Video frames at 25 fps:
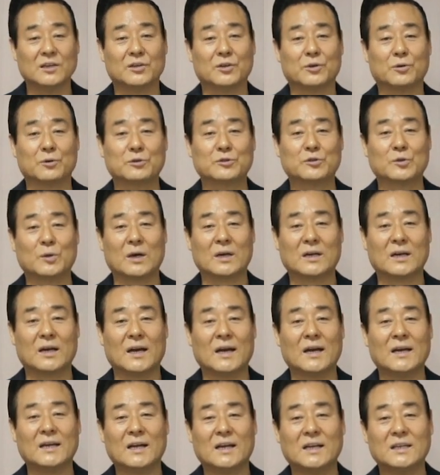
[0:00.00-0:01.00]

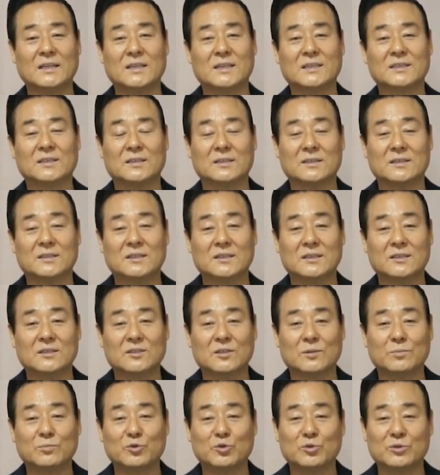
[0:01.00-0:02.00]
여호수아가 하나님께서
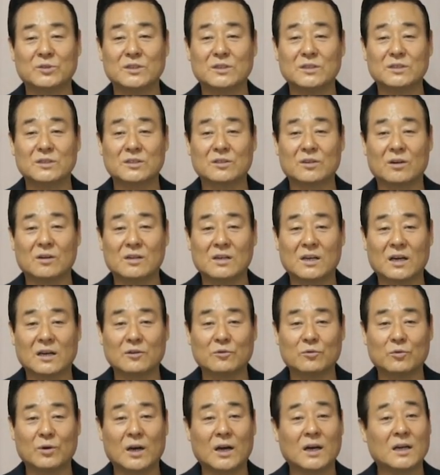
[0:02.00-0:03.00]
직접 주신
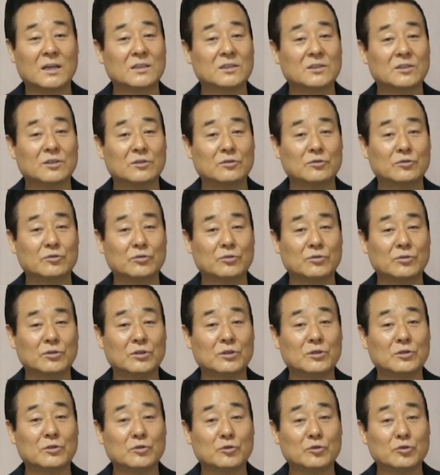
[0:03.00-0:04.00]
전략과
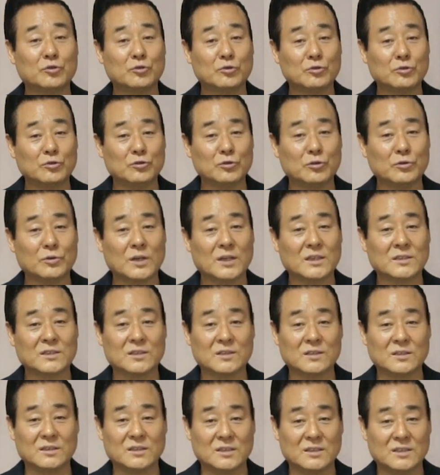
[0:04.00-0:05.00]
전술을
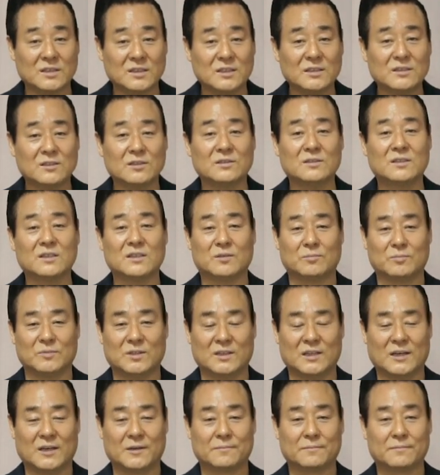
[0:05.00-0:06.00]
순종해서 이긴
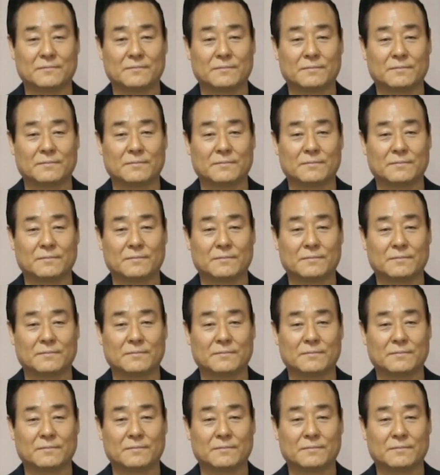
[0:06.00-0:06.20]
전쟁입니다.